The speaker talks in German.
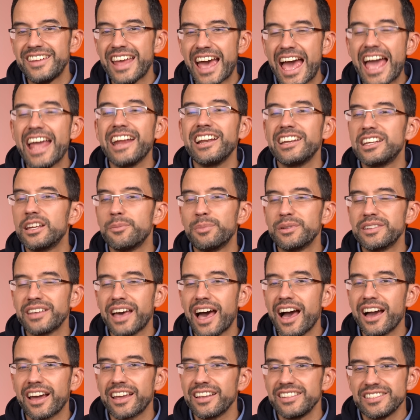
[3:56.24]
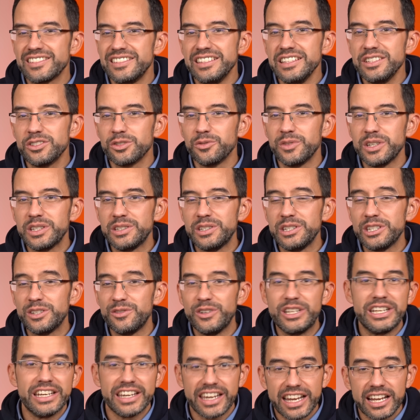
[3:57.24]
der eigentliche Betrag ist nicht so wichtig
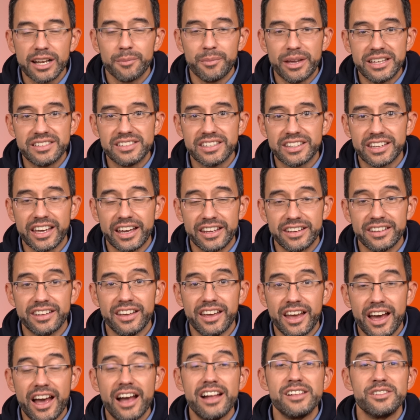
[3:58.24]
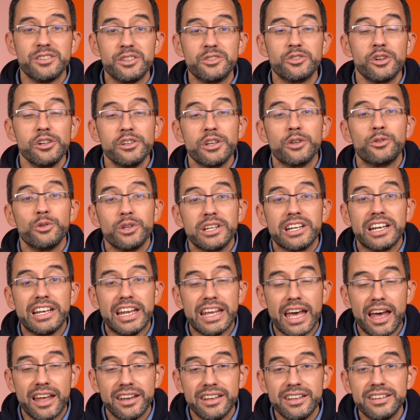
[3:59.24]
wie die Regelmäßigkeit. Also sie sollen natürlich
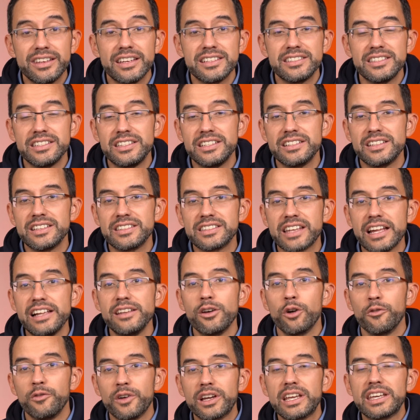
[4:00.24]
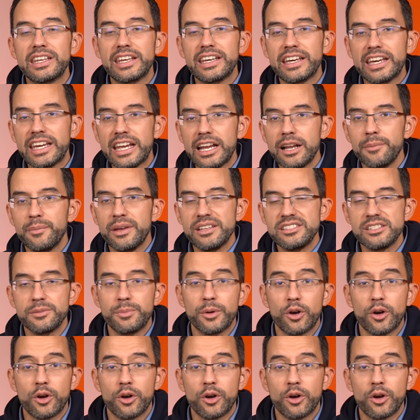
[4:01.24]
lernen, dass sie dieses Geld auch wirklich regelmäßig